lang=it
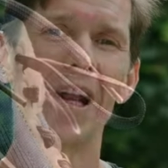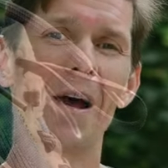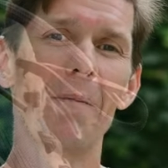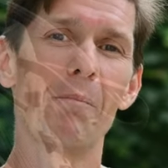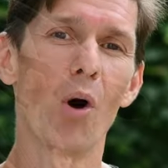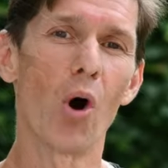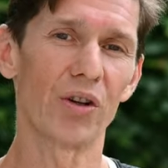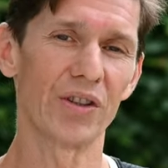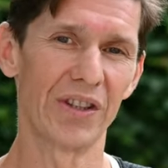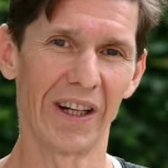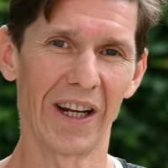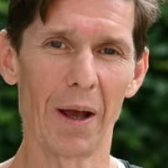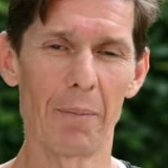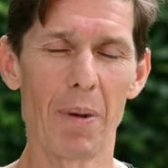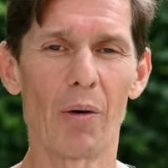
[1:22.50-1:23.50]

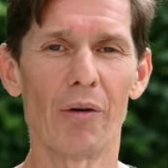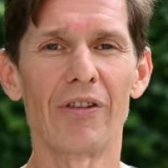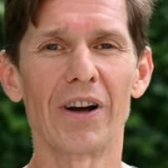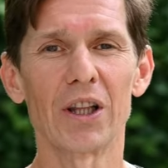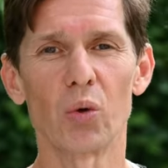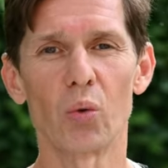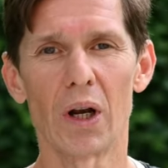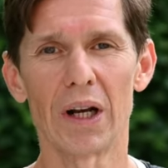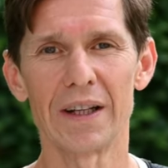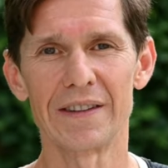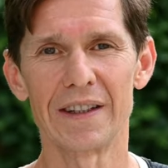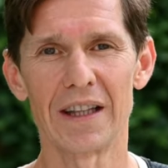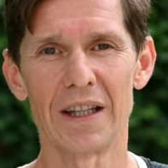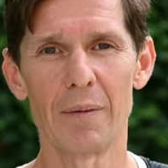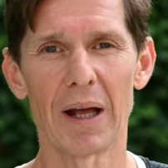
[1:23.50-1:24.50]
l'unboxing che abbiamo fatto qualche
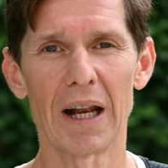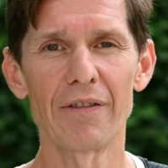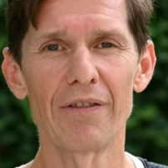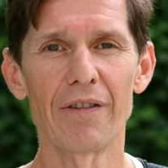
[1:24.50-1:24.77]
settimana